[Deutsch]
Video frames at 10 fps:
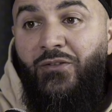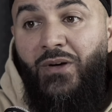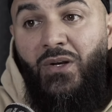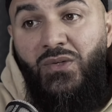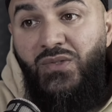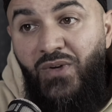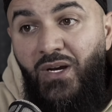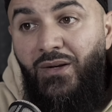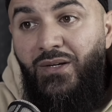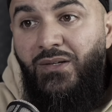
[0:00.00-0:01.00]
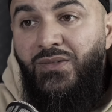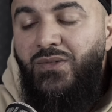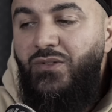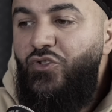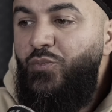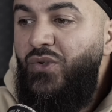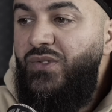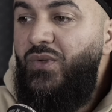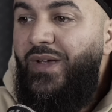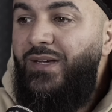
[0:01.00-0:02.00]
Verlust wirklich ist,
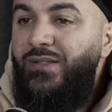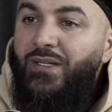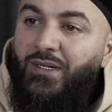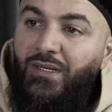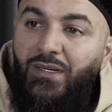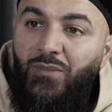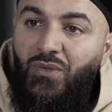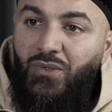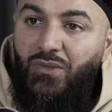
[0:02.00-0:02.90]
spürst du erst nach ihrem Tod.